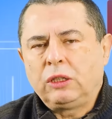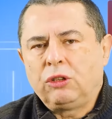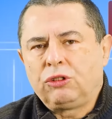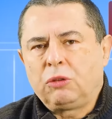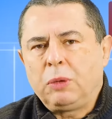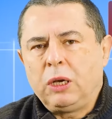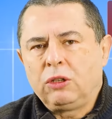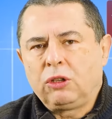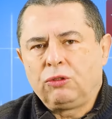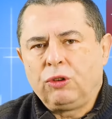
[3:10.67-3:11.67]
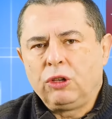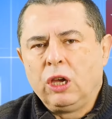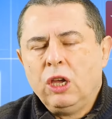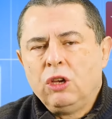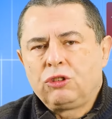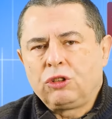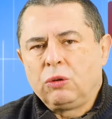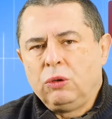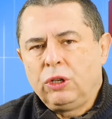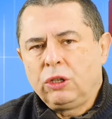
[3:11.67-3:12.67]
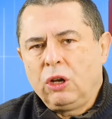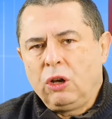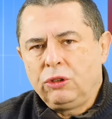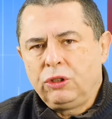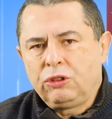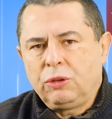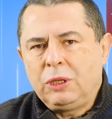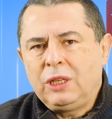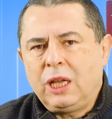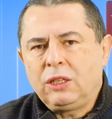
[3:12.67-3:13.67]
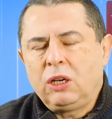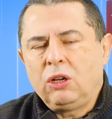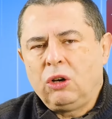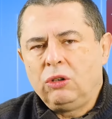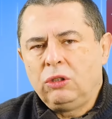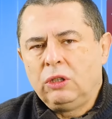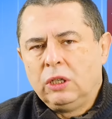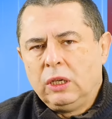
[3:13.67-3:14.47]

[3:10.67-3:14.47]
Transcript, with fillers: nadal czerpali te swoje szczególne dochody, żeby nadal oni